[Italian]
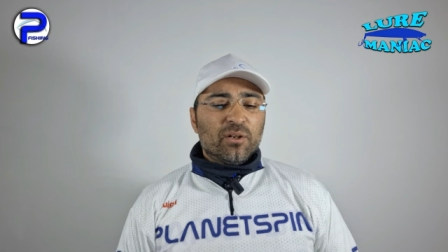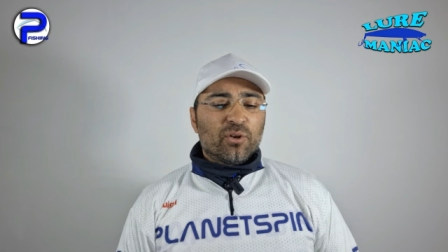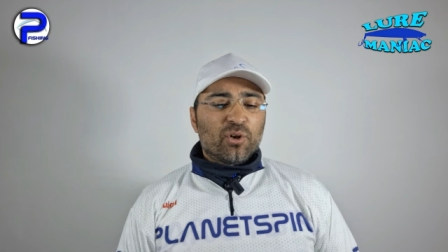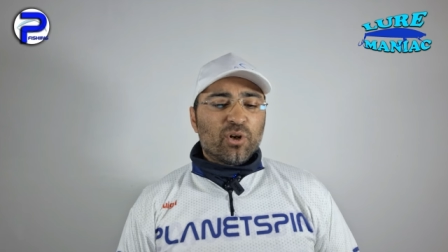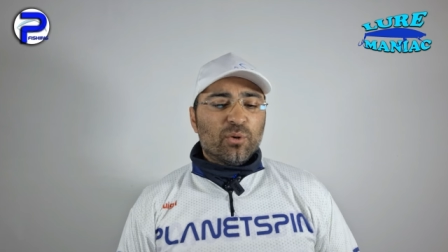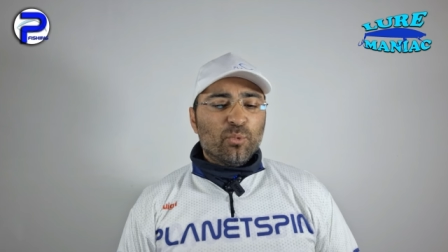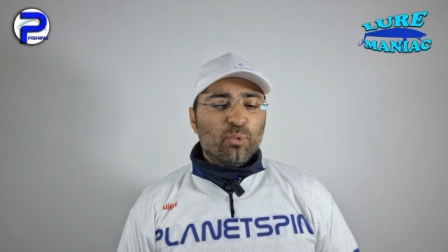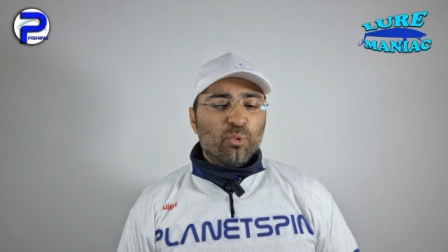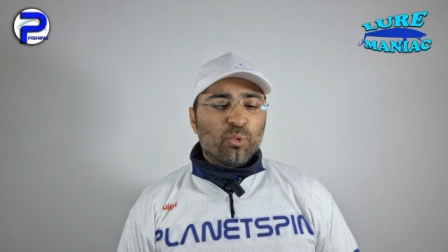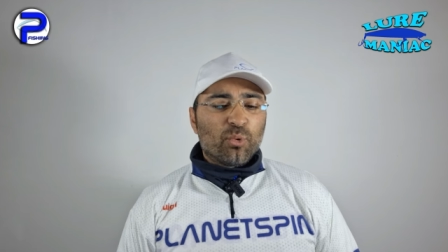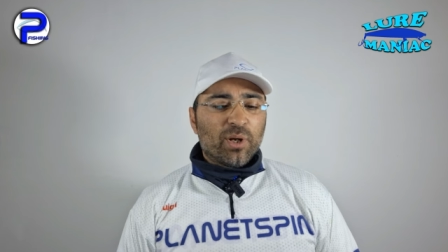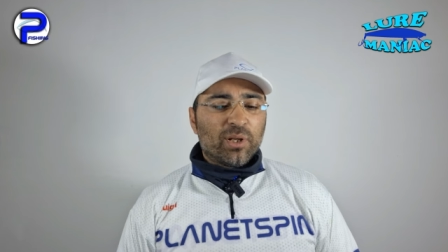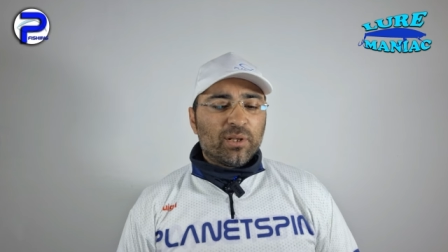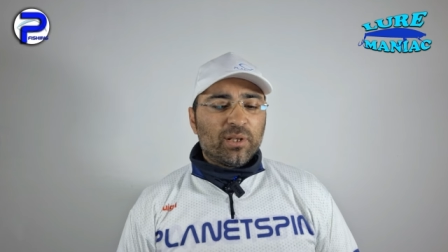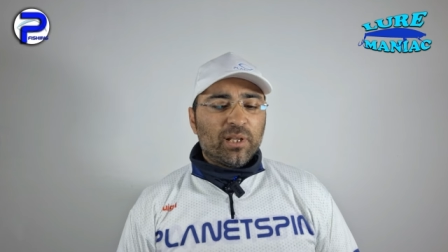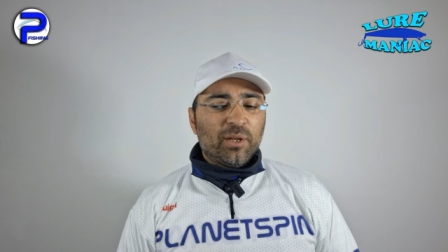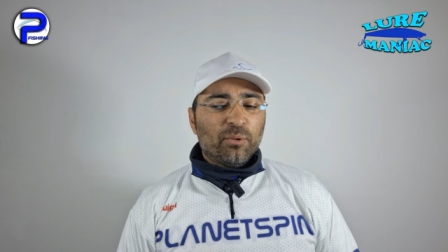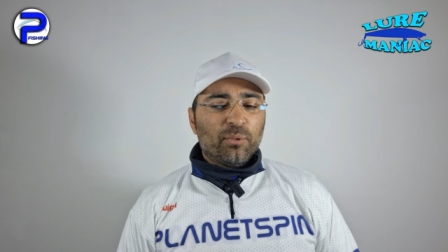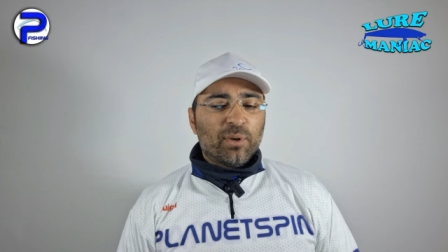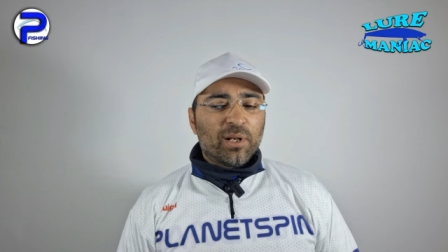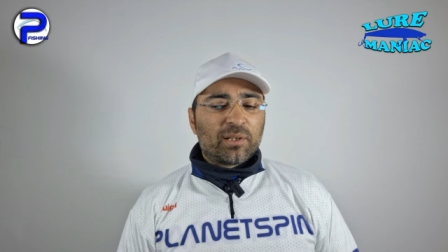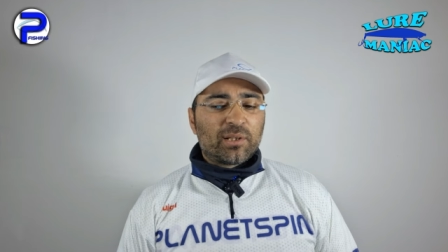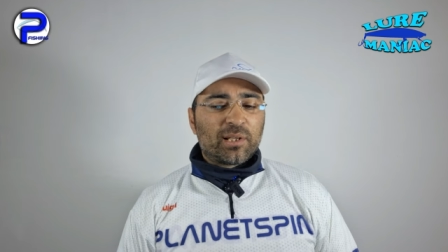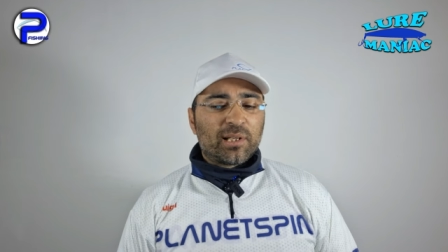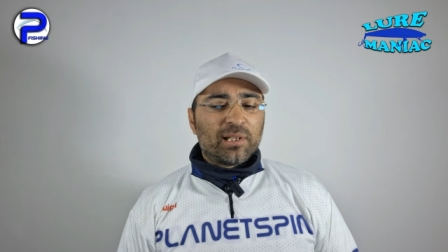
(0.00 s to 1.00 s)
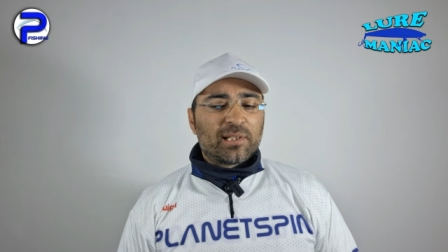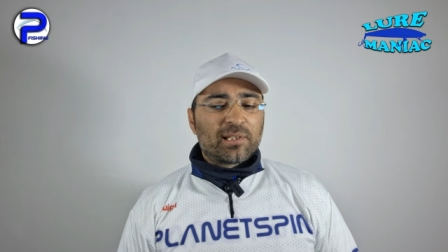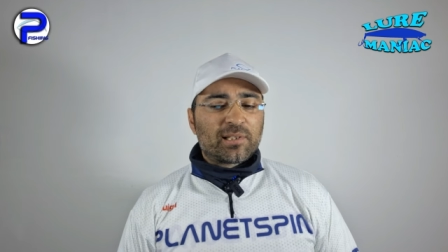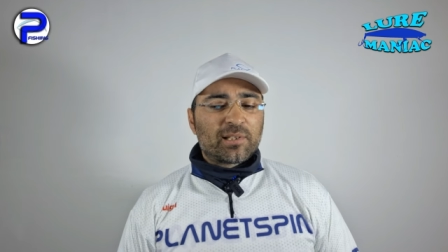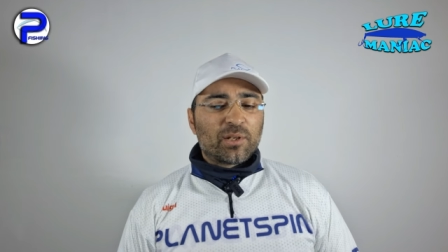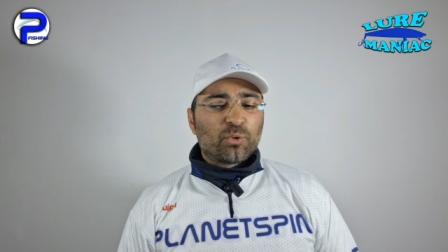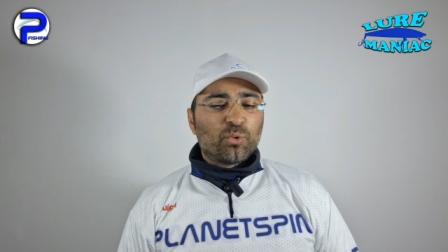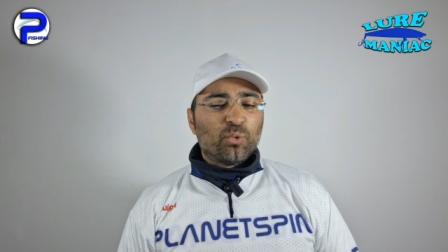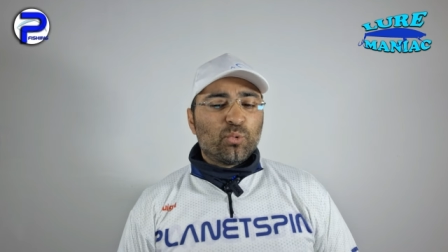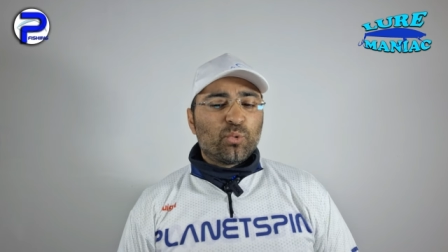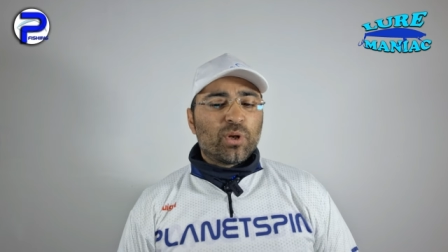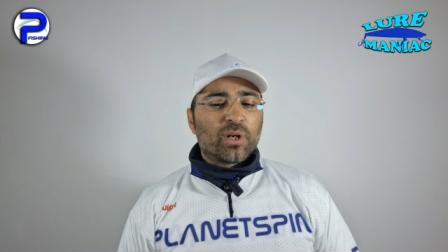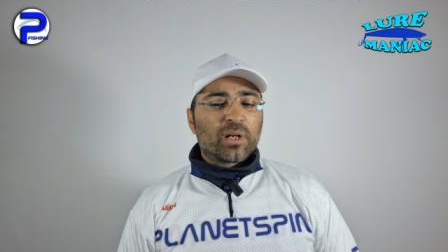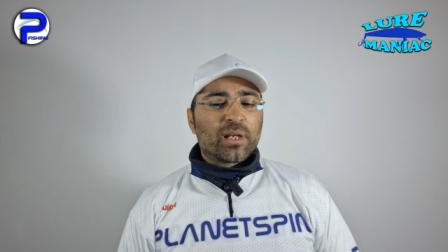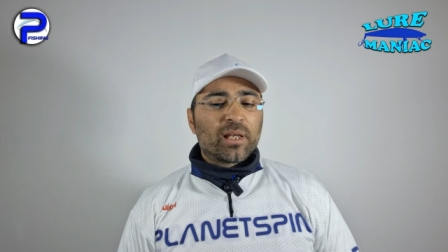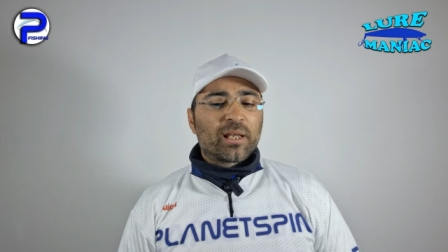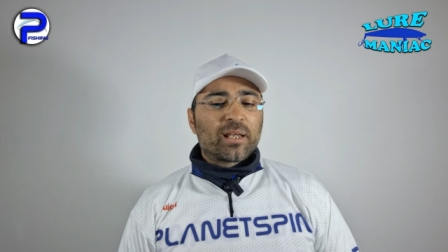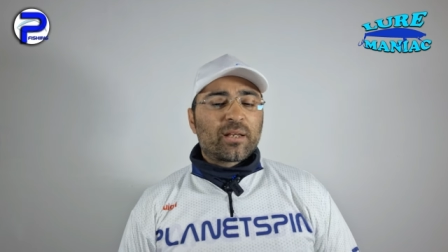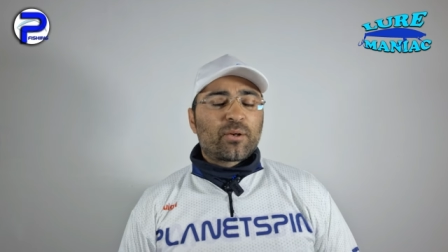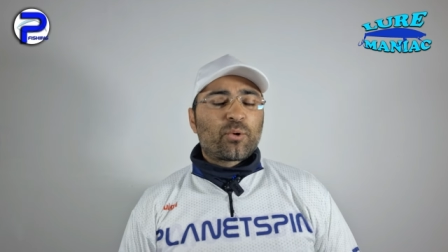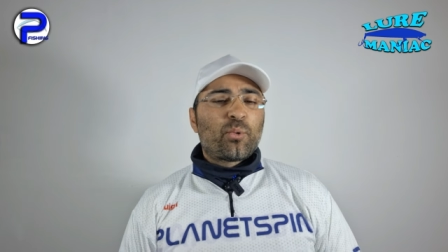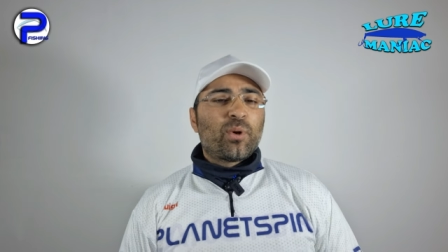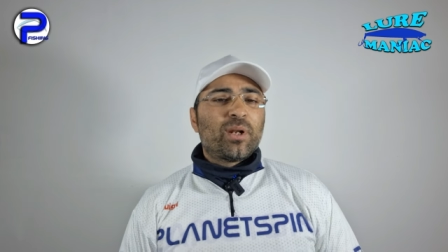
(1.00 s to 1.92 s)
comunque di un'attrezzatura che è